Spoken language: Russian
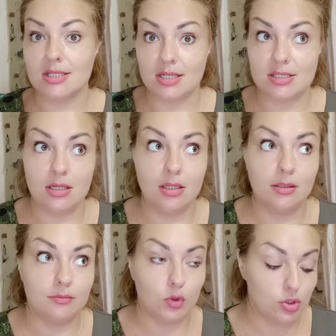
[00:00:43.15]

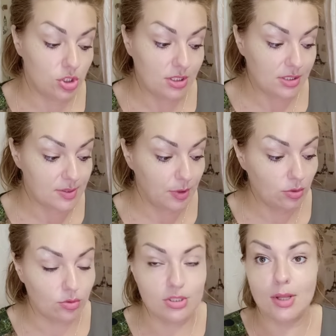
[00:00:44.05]
Заказала дочери на
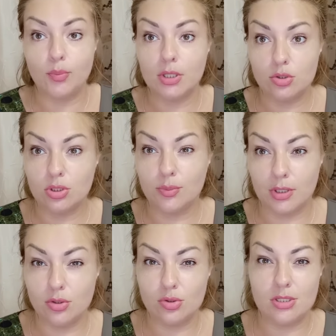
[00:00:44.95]
смену. Не знаю, подойдет, не
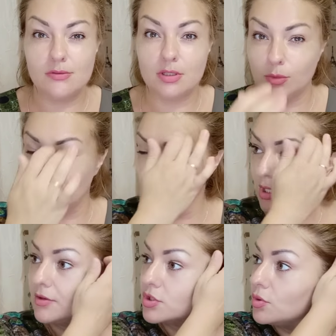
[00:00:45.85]
подойдет. У нас в этом году
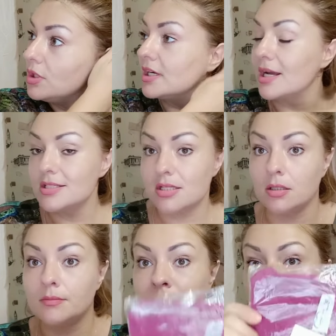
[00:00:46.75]
сказали в школе
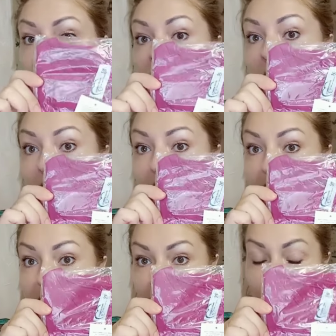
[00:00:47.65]
красные, а
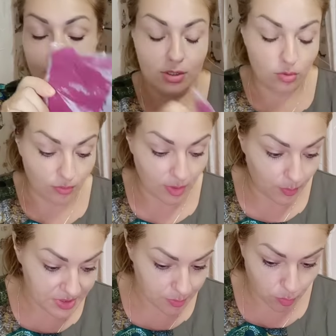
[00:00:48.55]
она такая бордовая.
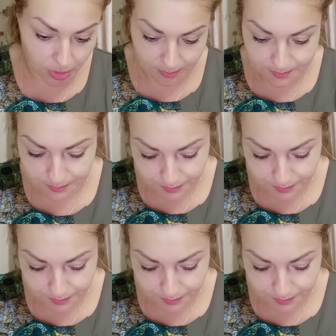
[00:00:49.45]
Посмотрим.